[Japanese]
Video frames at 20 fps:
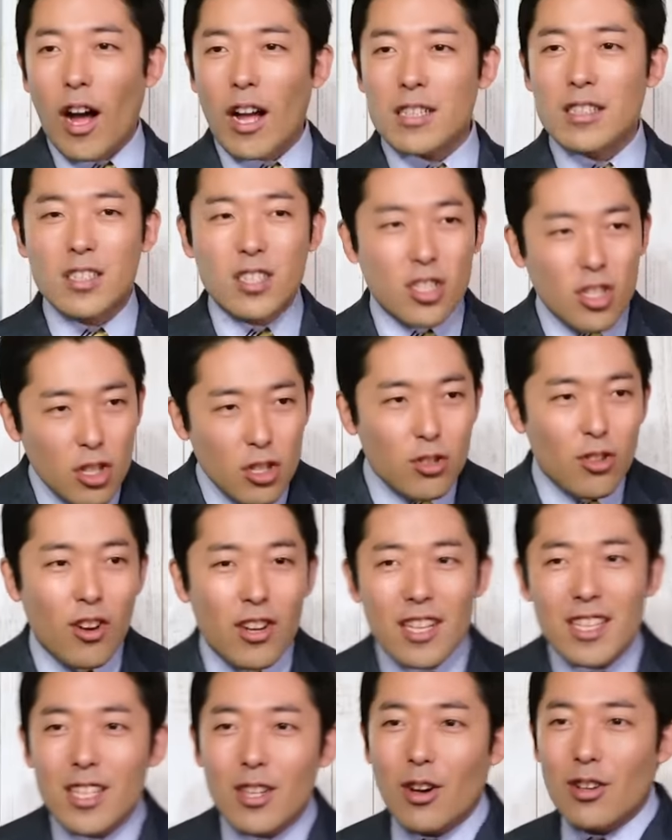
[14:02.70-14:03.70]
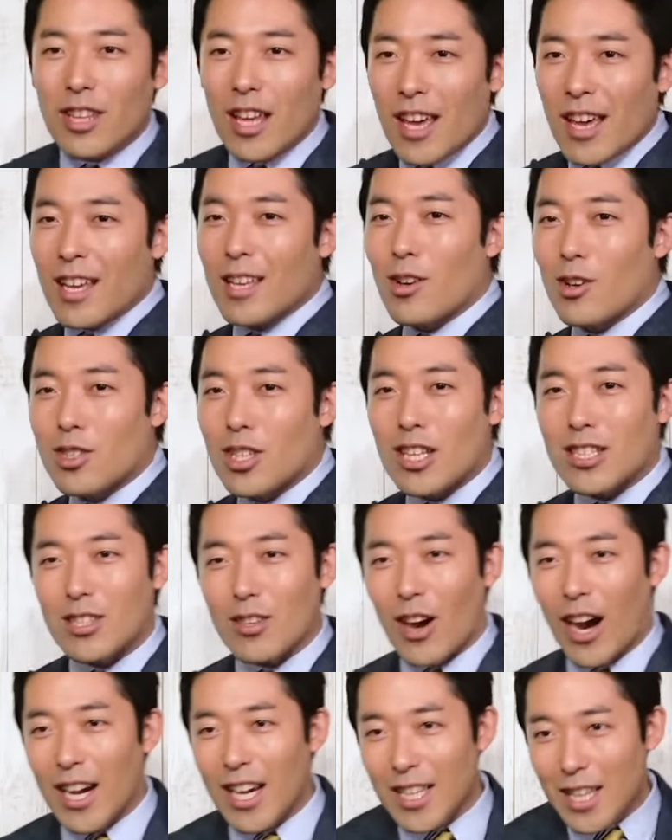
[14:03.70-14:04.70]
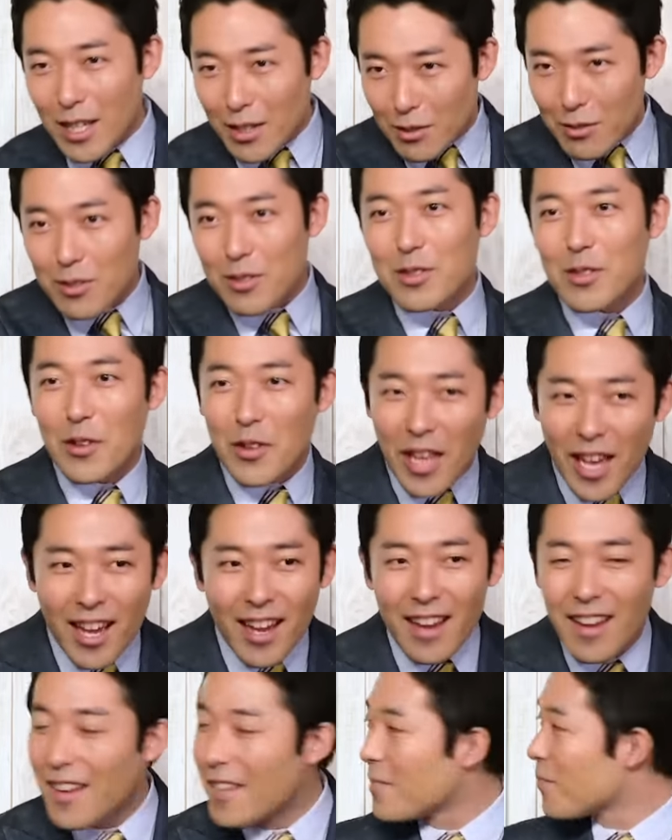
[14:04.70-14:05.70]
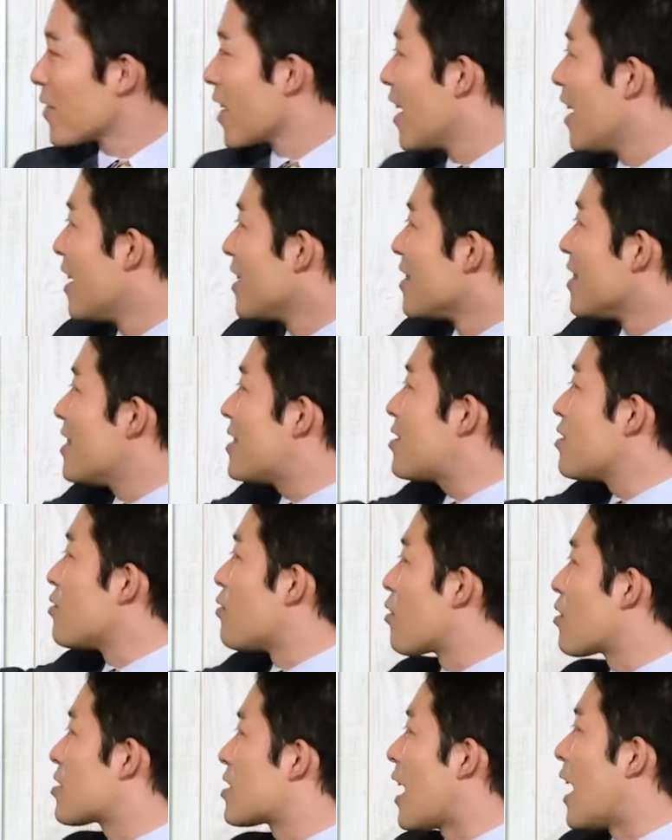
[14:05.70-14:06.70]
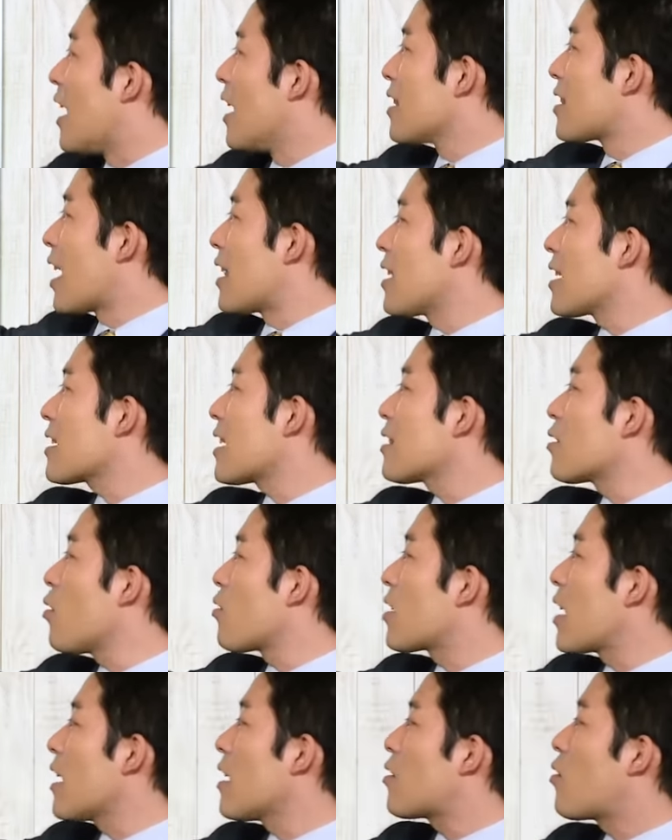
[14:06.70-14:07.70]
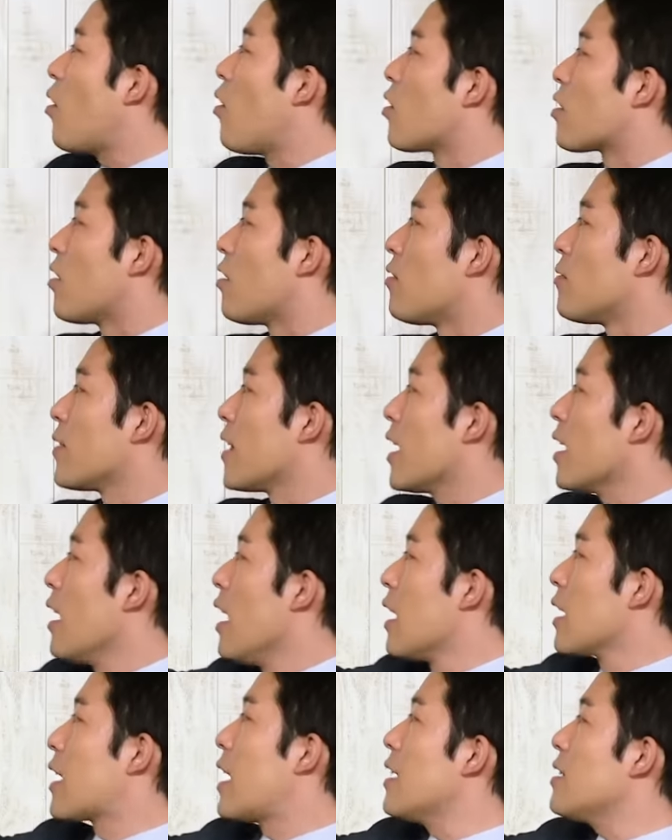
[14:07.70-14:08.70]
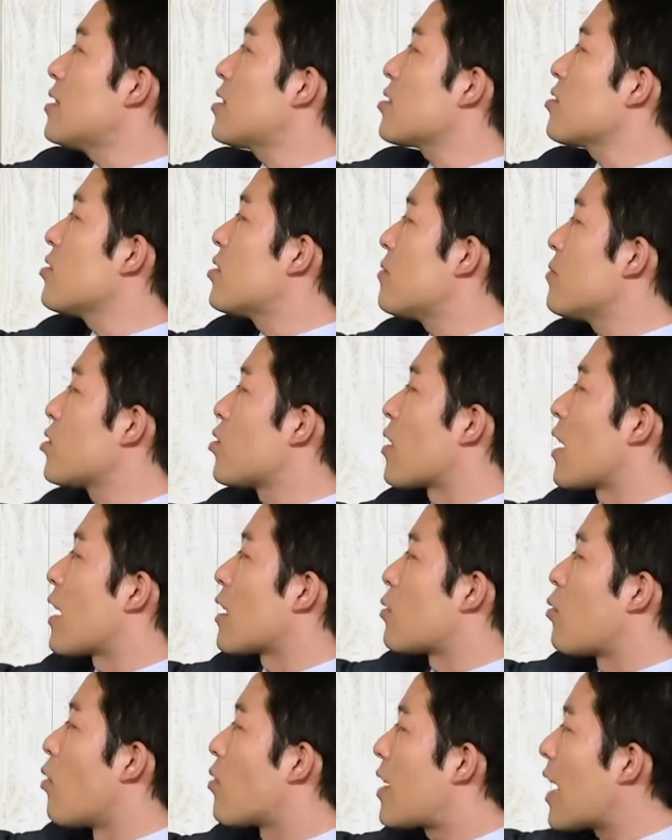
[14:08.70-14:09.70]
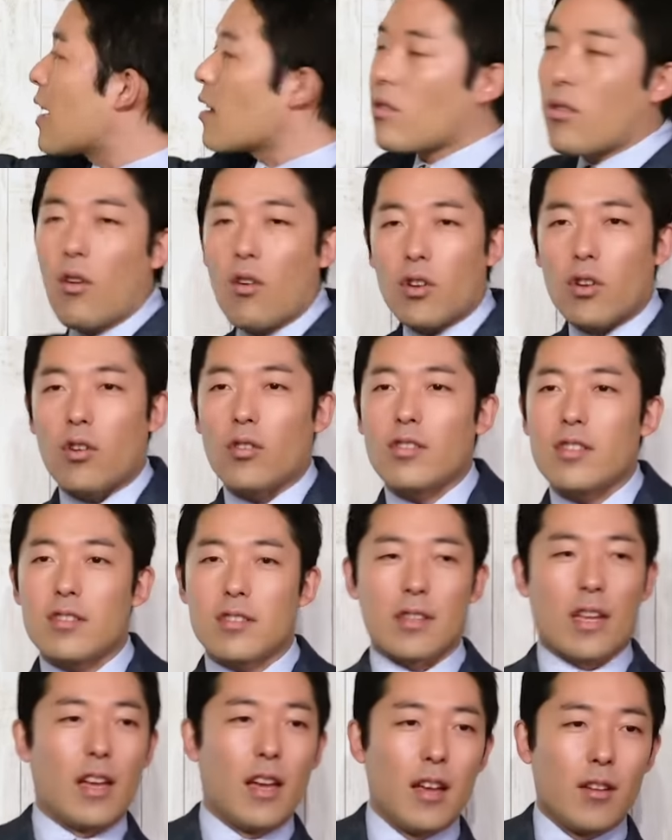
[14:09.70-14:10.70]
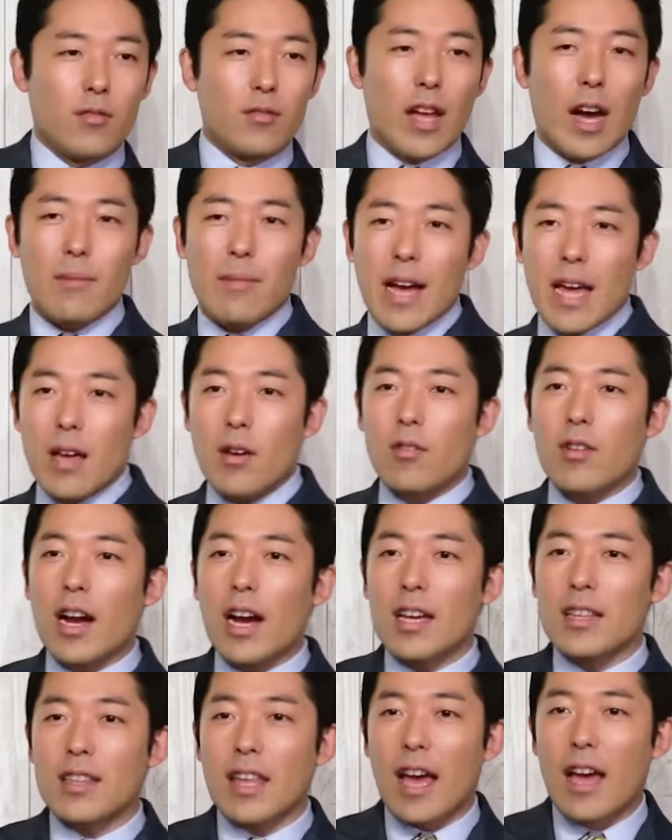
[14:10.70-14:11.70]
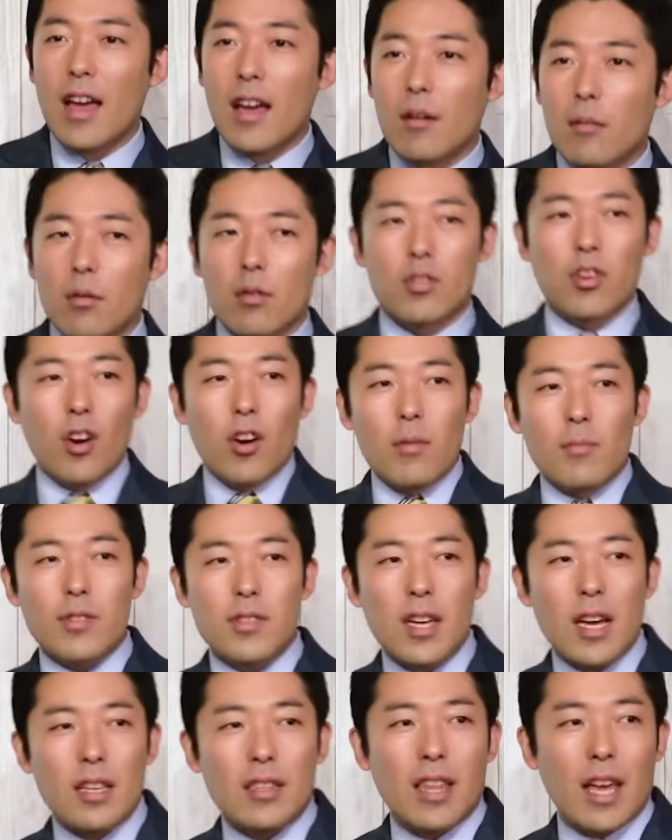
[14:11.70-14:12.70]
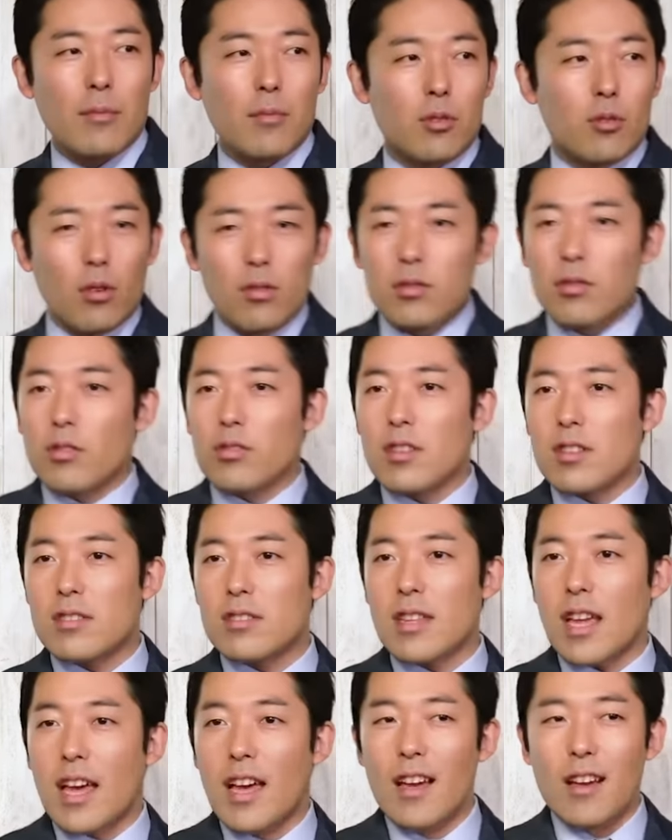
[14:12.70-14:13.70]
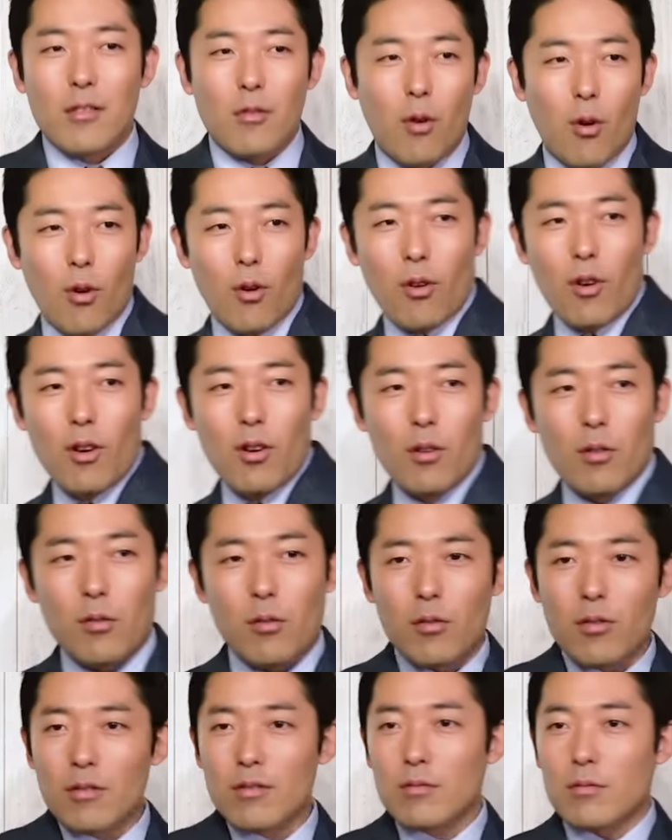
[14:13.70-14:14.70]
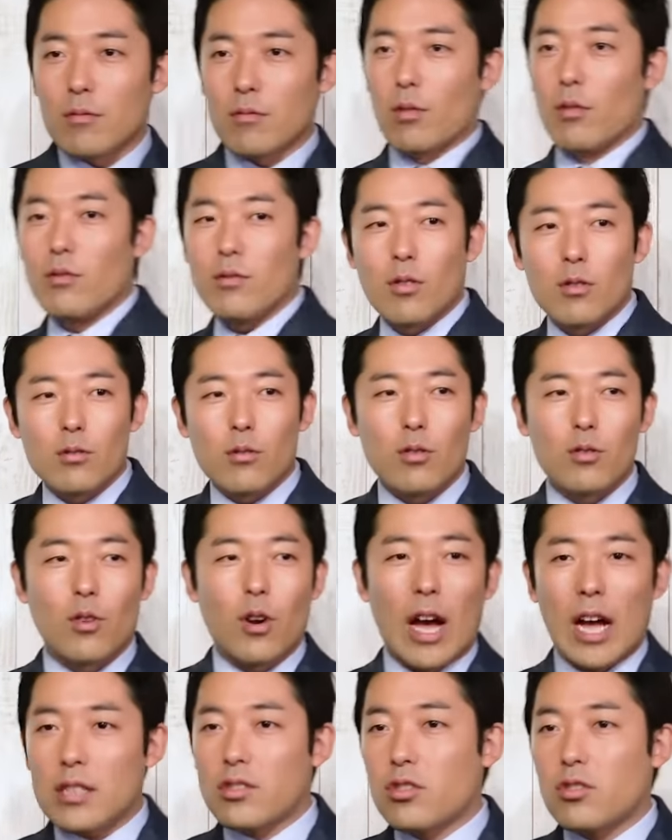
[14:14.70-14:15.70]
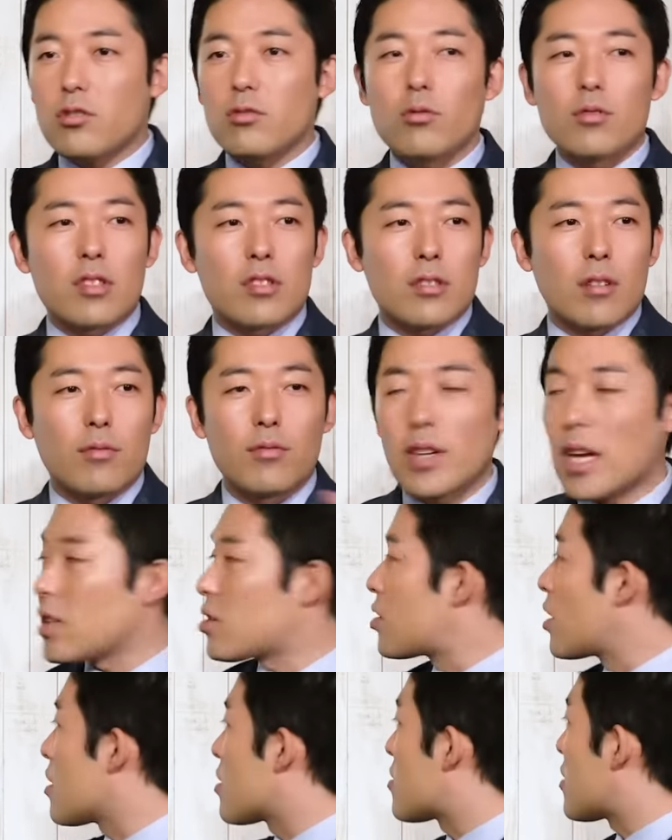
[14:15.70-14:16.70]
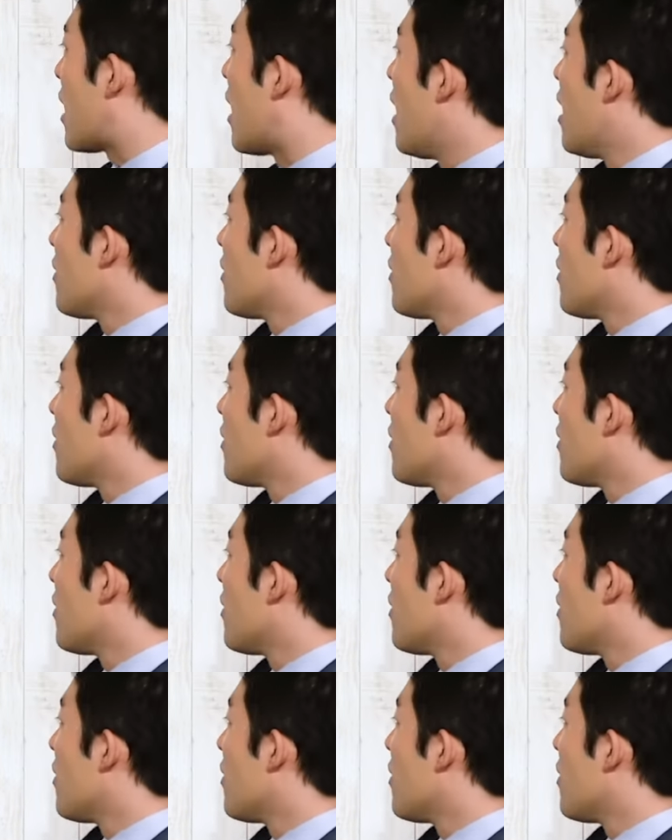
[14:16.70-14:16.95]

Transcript: う破竹の勢いで営業成績を上げていくんですよね26歳田中土建工業ね建築事務所から土建工業にですね名前を変えてもう業務形態もどんどんですねこうどんどんどんどん発注をですね増やしてですね